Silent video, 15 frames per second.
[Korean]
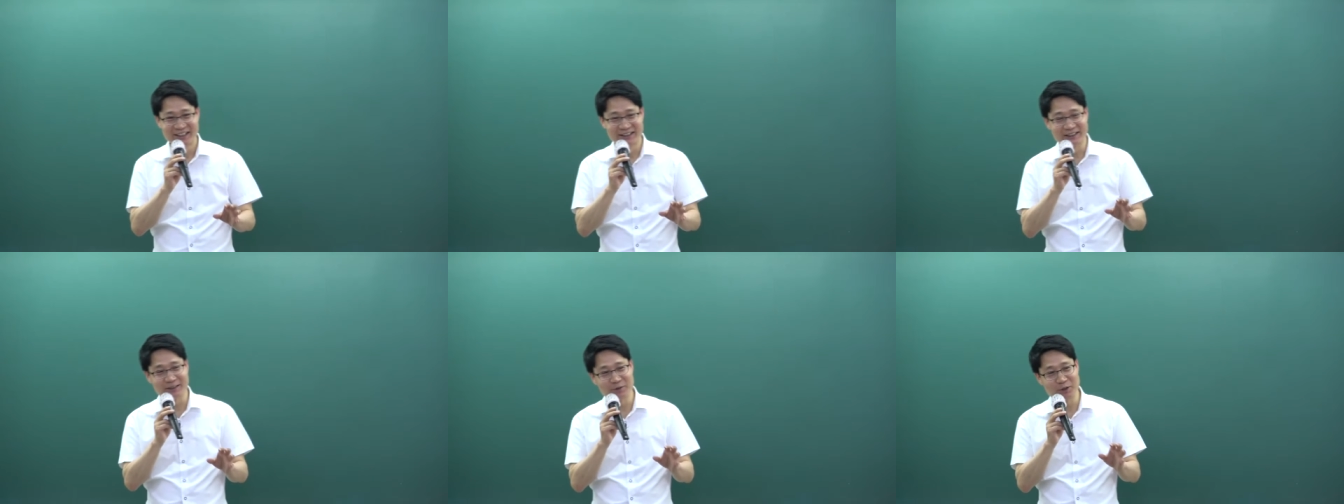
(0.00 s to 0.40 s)

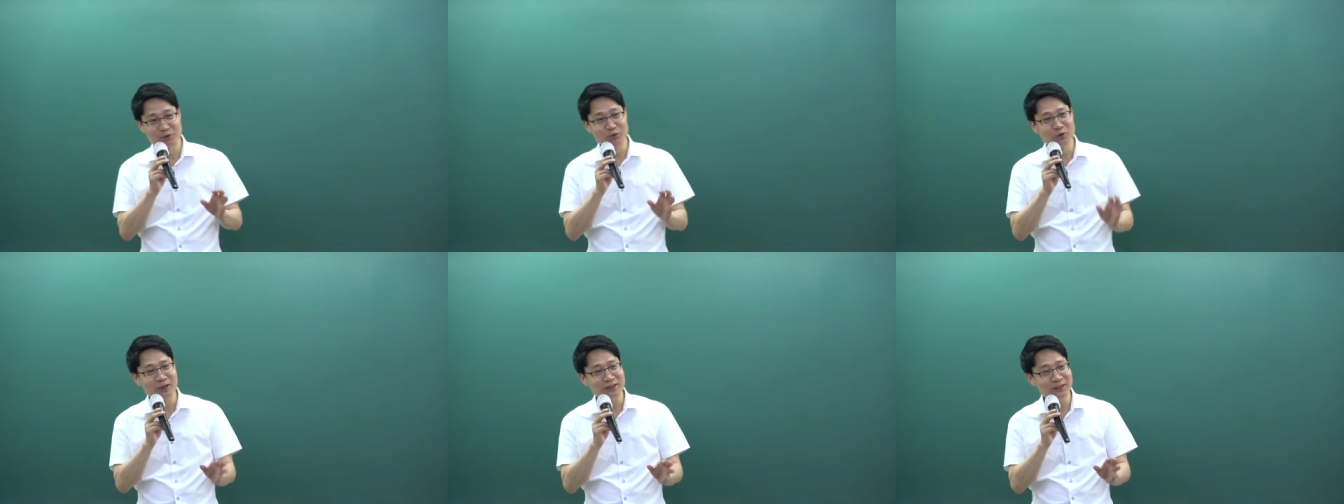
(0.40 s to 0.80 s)
그 다음에
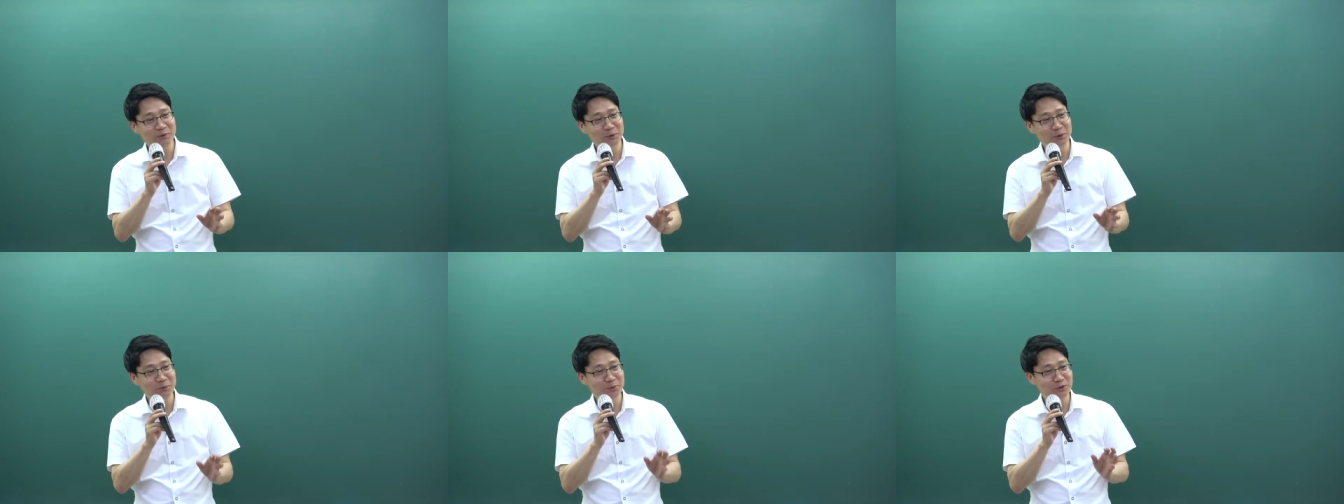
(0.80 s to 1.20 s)

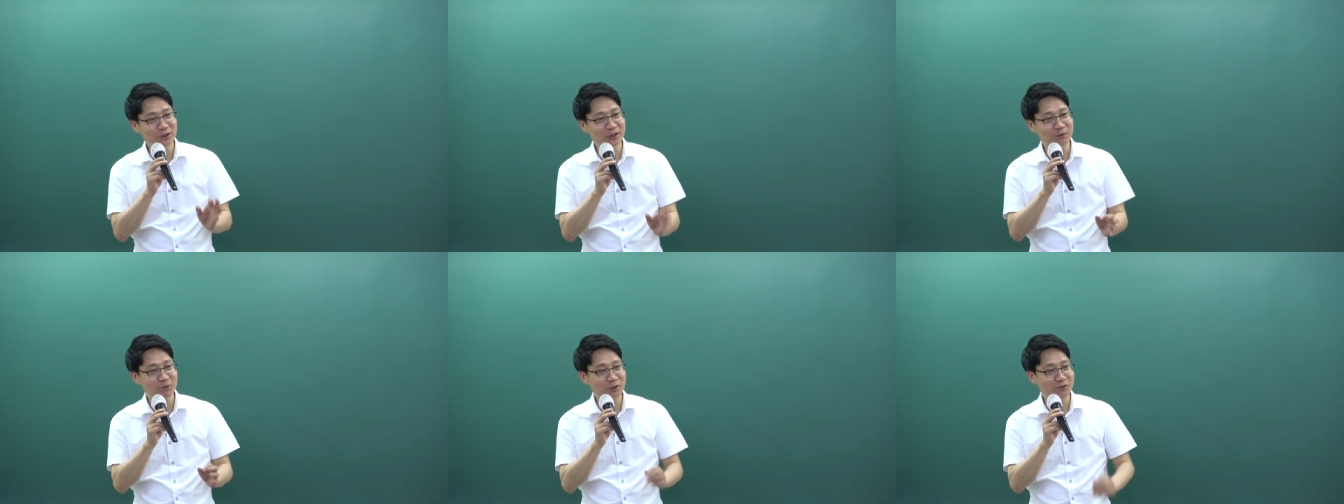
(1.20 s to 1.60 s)
중과상금 그러면
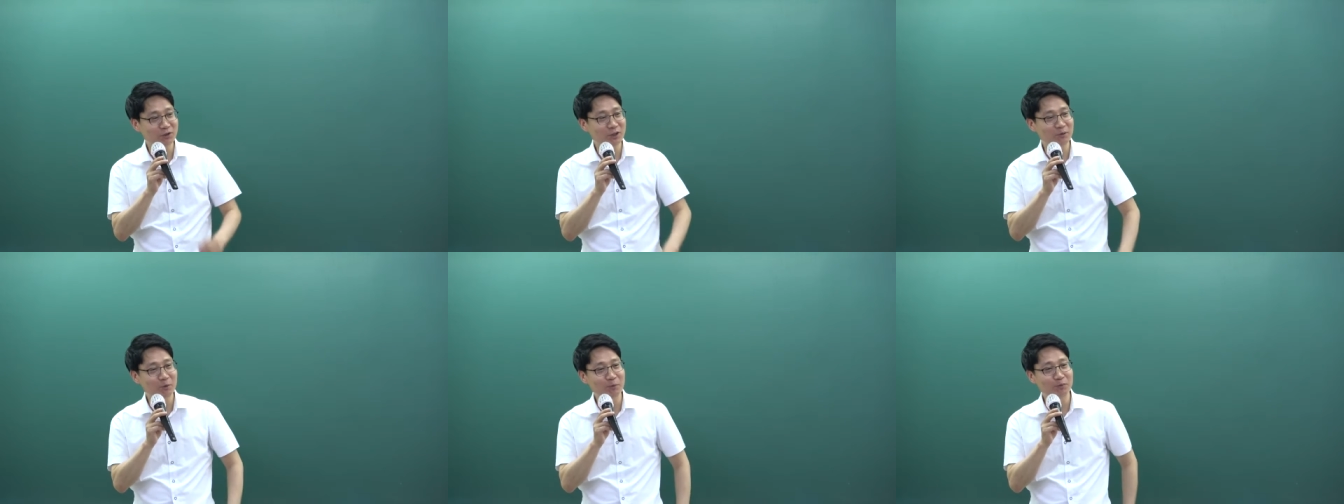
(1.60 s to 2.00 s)
체납세계
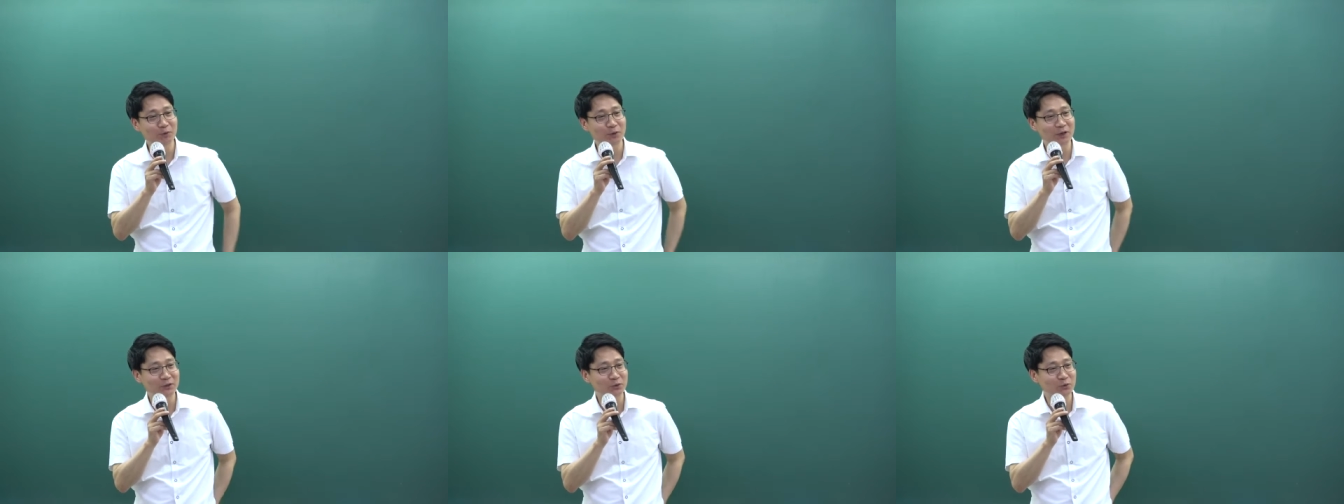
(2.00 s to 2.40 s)
최대 몇
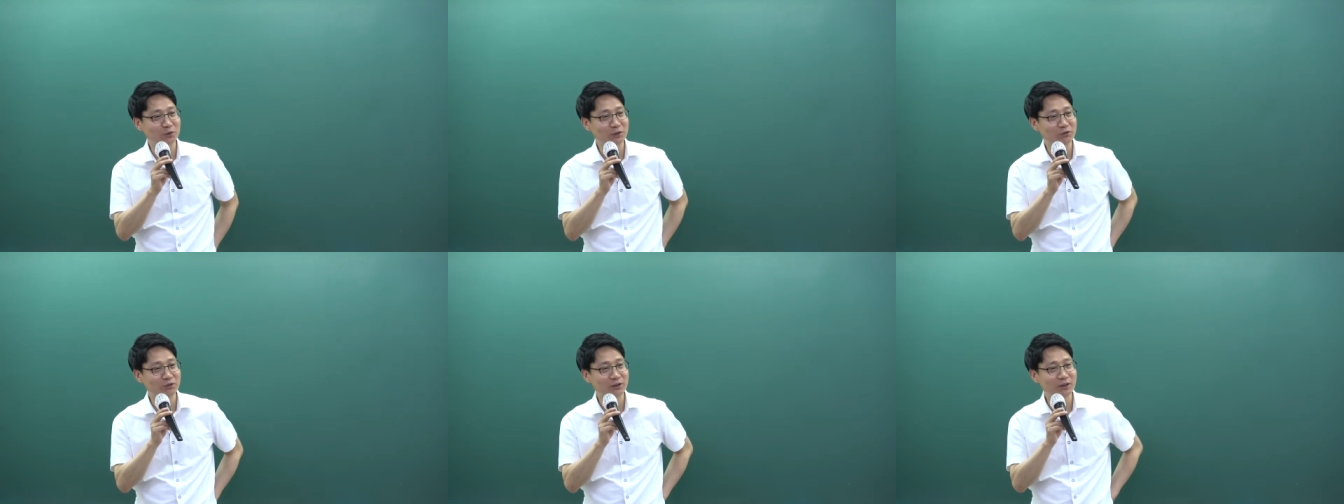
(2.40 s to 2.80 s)
프로까지
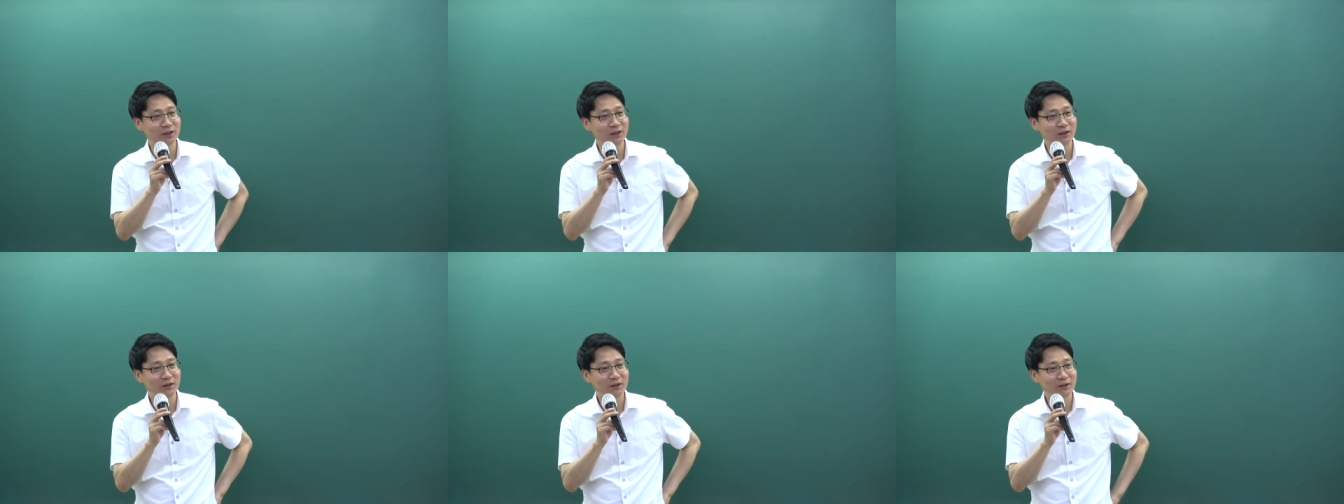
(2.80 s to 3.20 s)
적용될 수
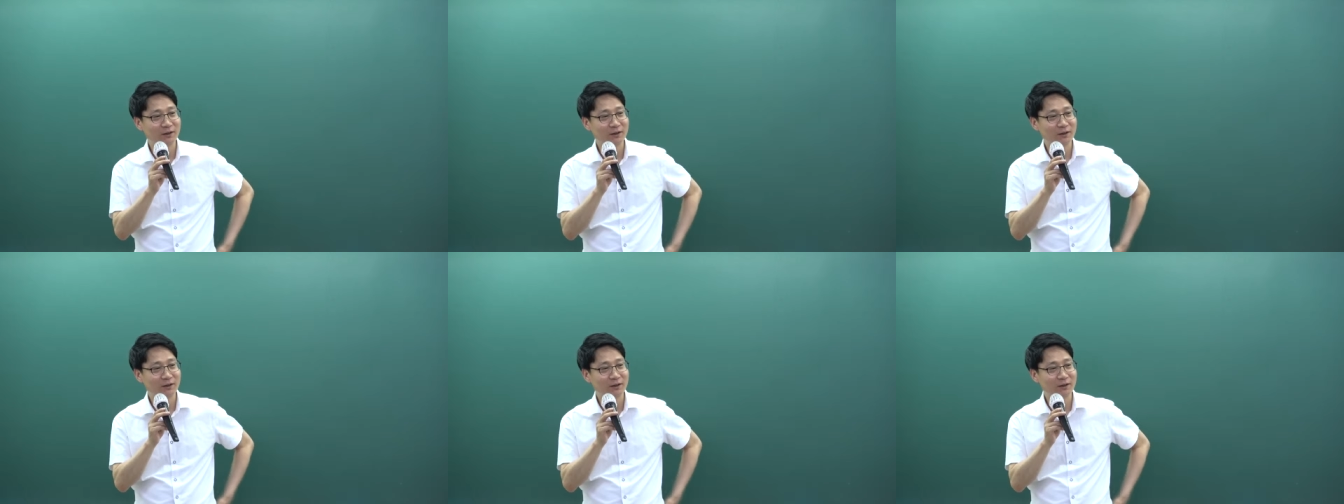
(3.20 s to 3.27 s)
있다?